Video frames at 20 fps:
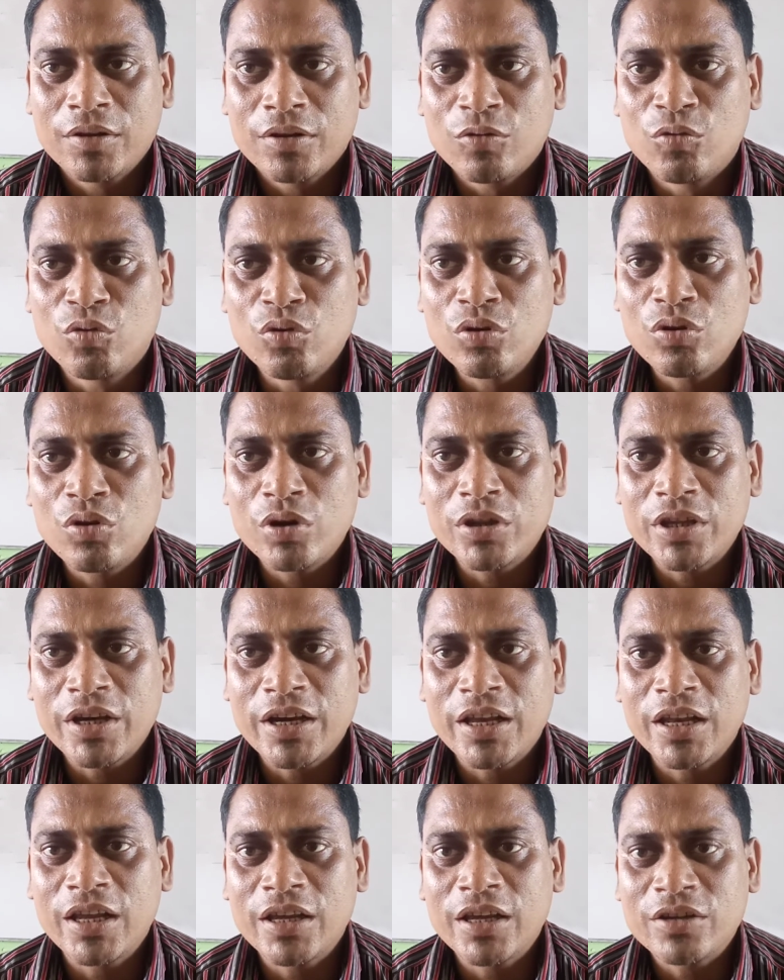গুণ করতে
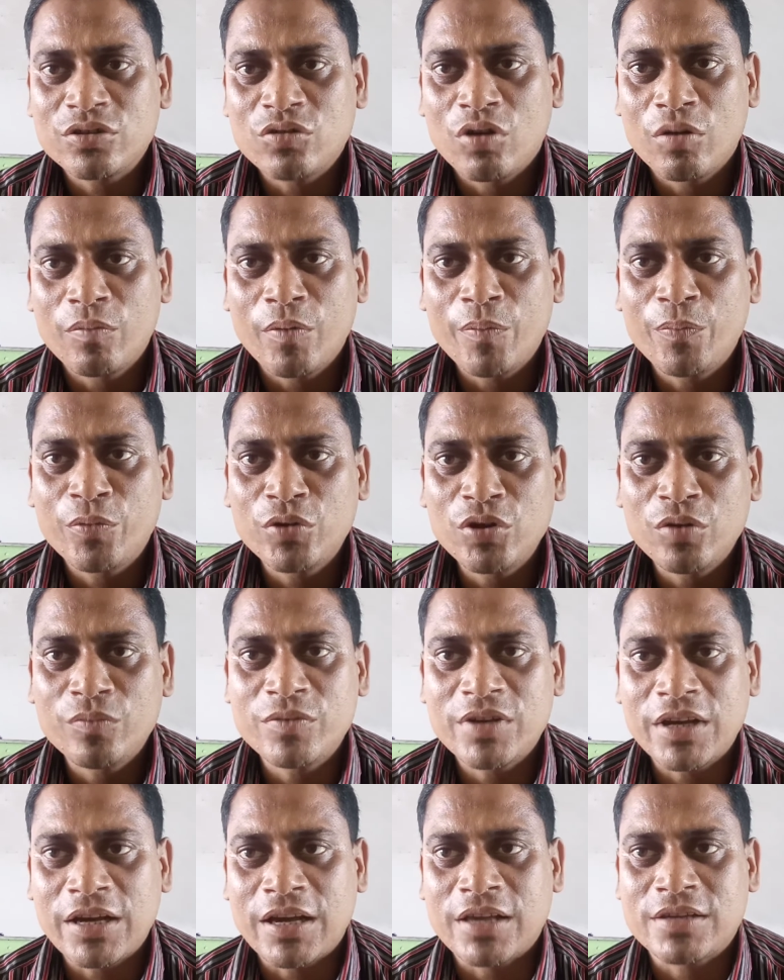গেলে সর্বপ্রথম
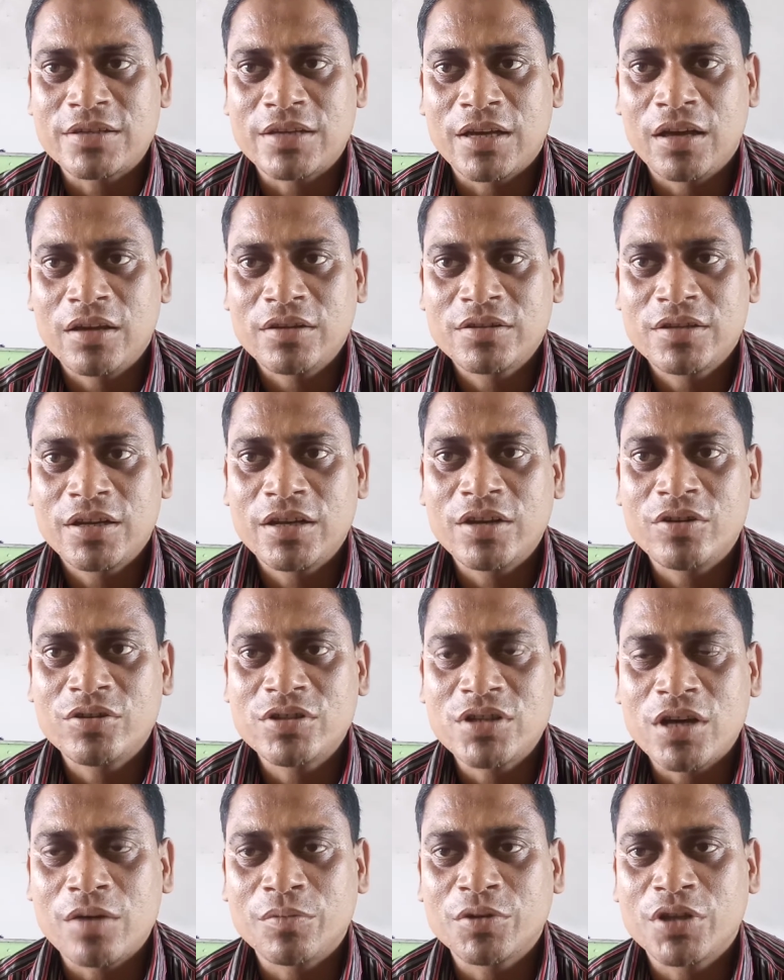যে কাজটা সেটা
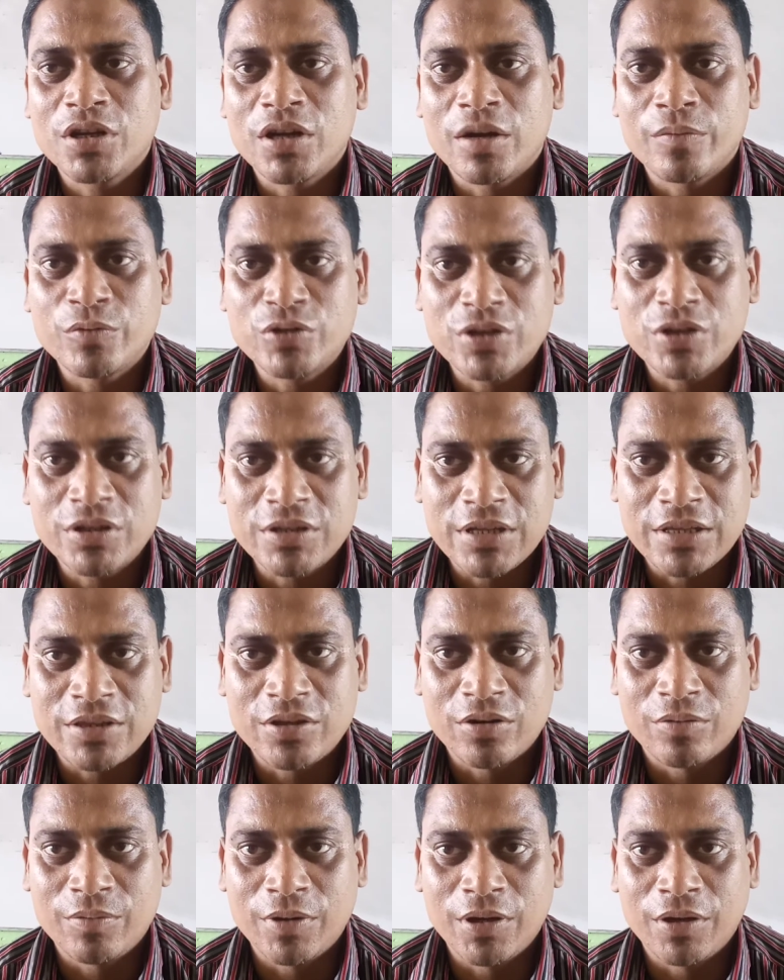হচ্ছে আমাদের নামতা জানতে
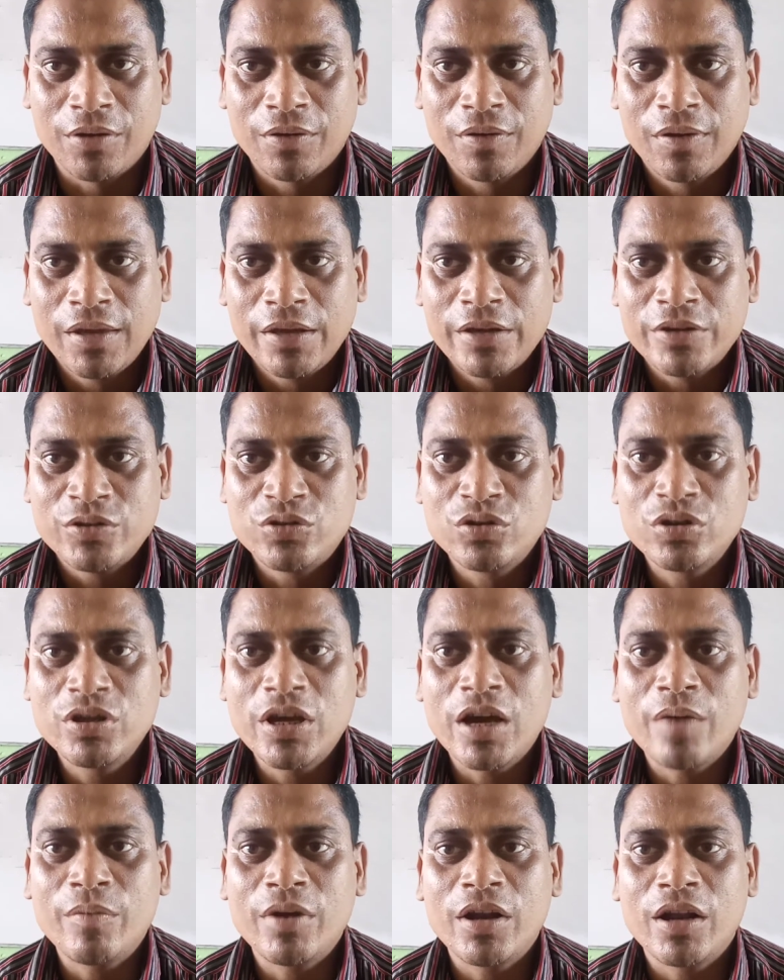হবে যদি
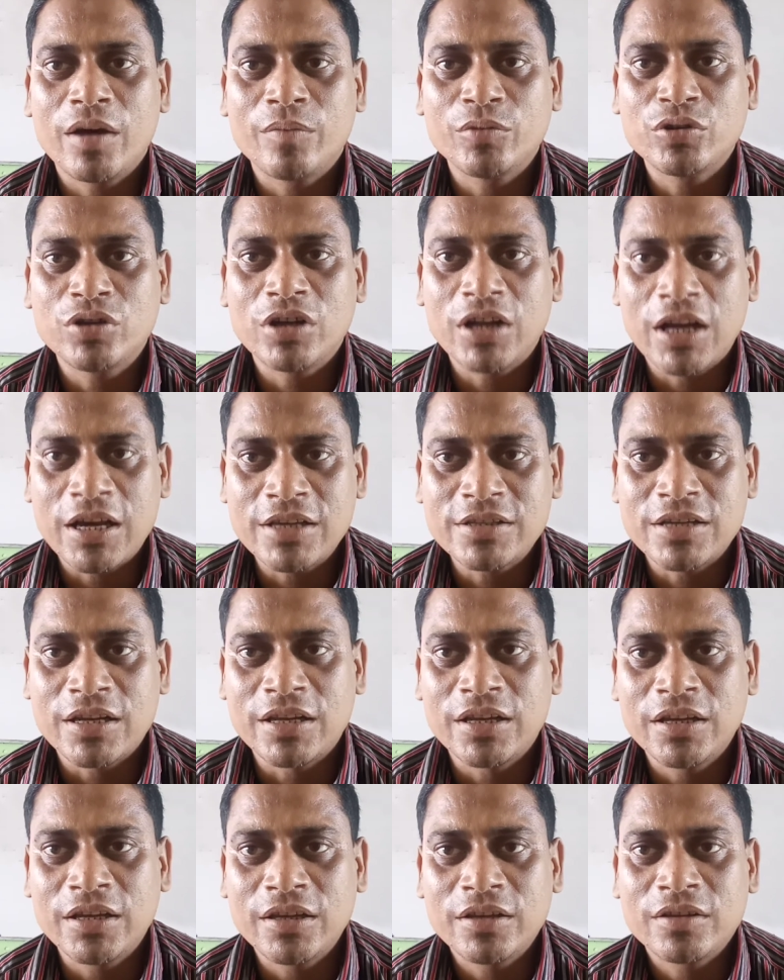আমরা নামতা না
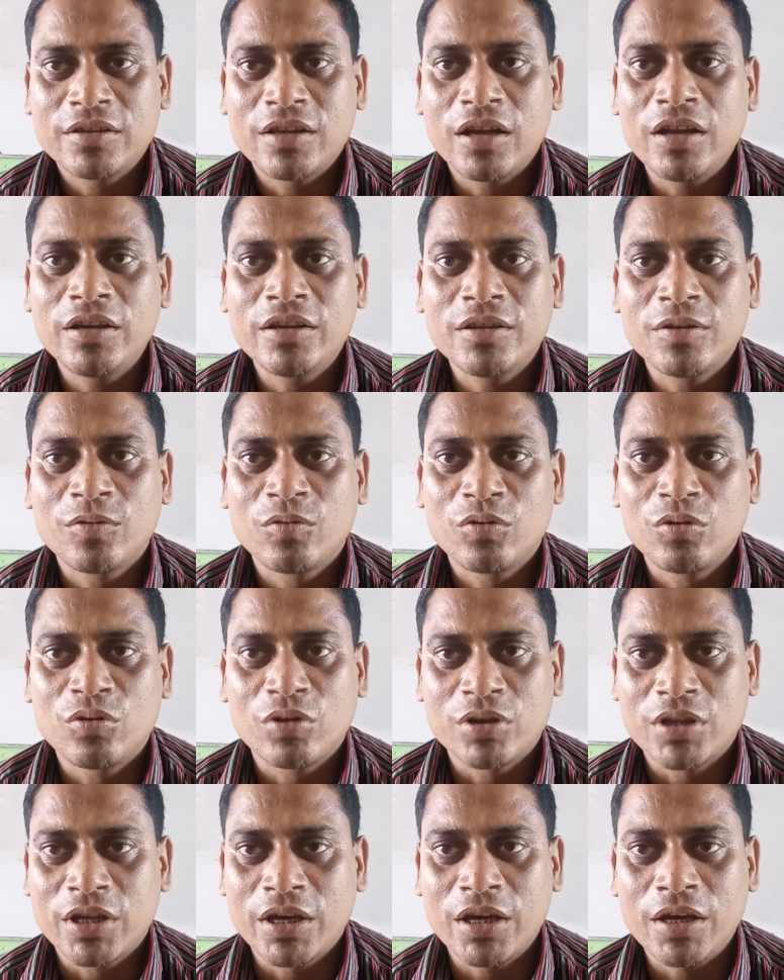জানি তাহলে কিন্তু গুণ
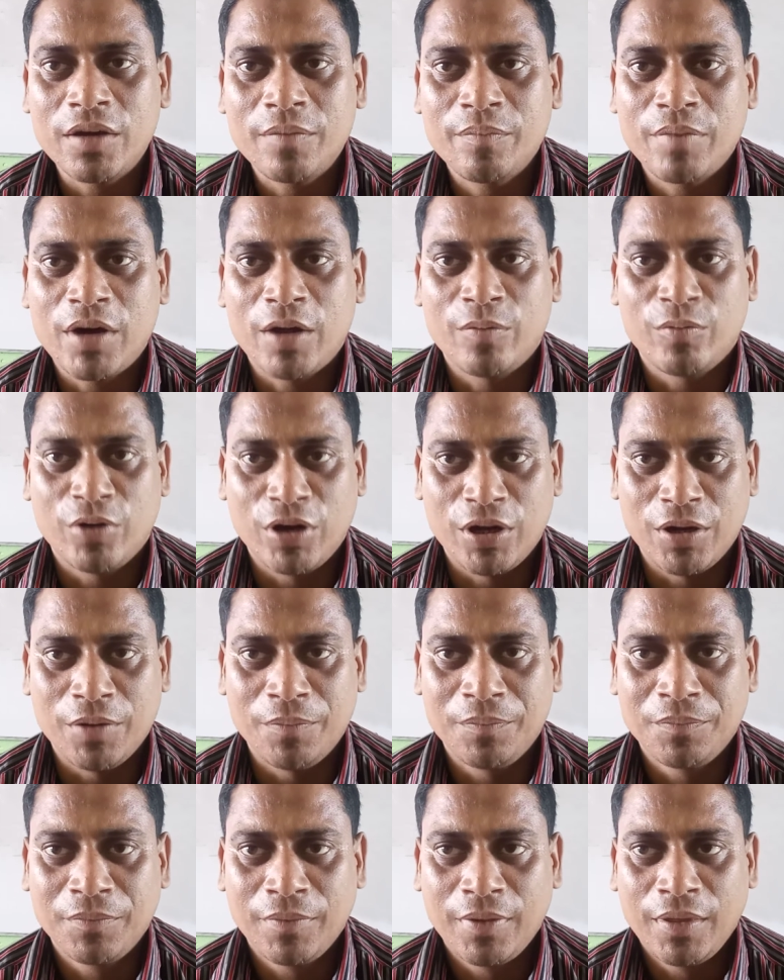করতে পারবো না
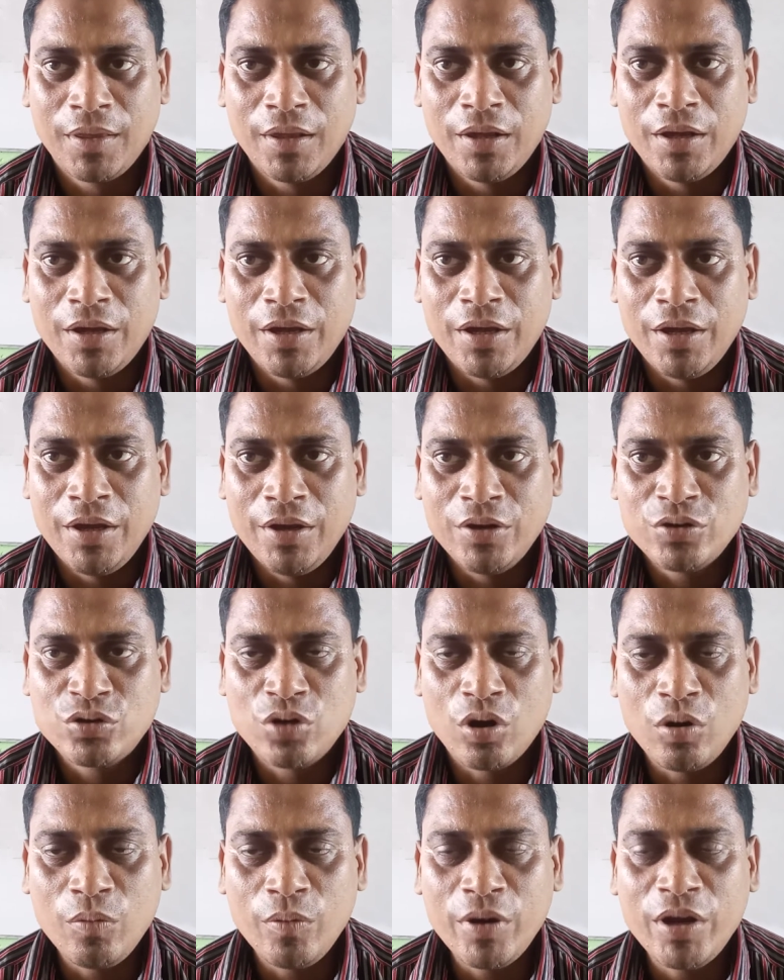
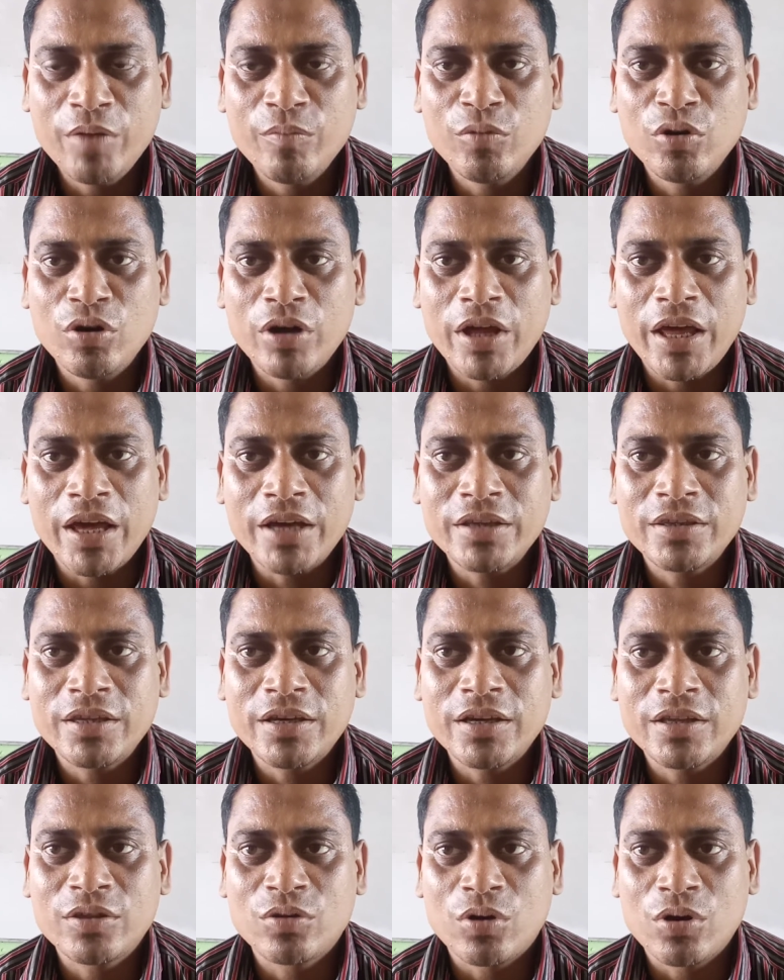সর্বনিম্ন এক
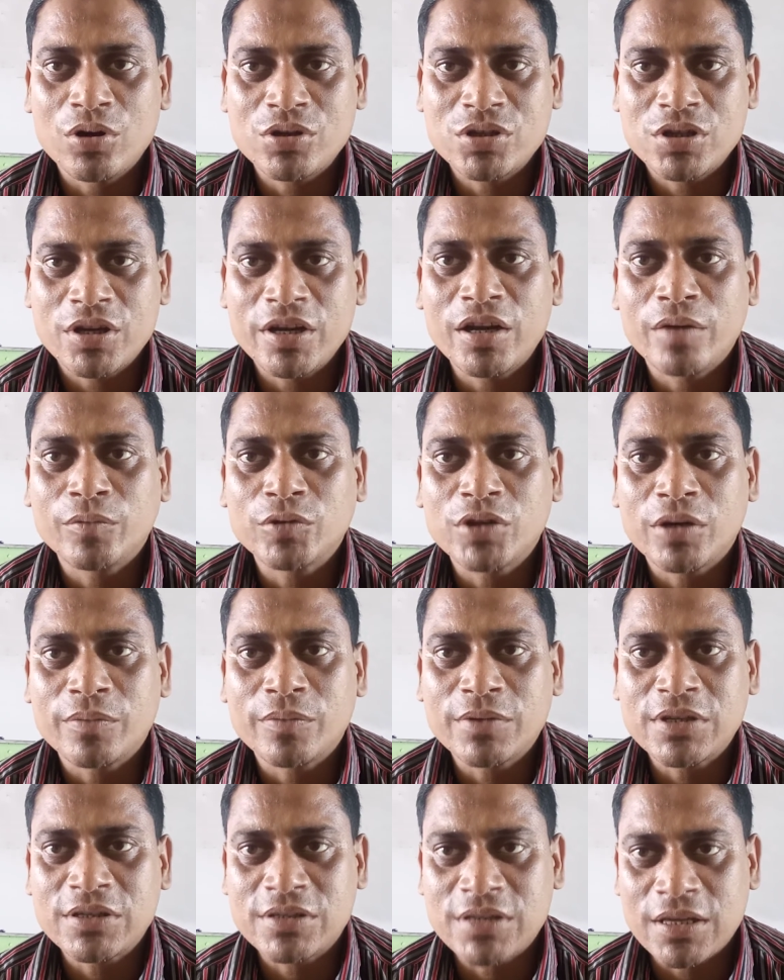থেকে দশ এর নামতা
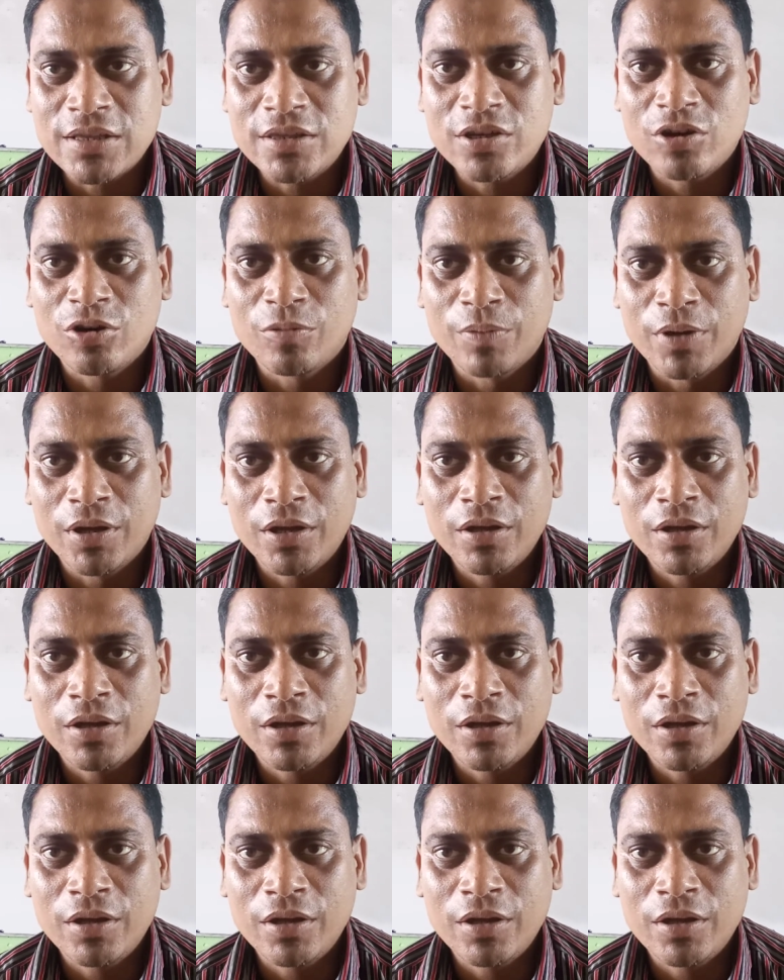আমাদের জানতে হবে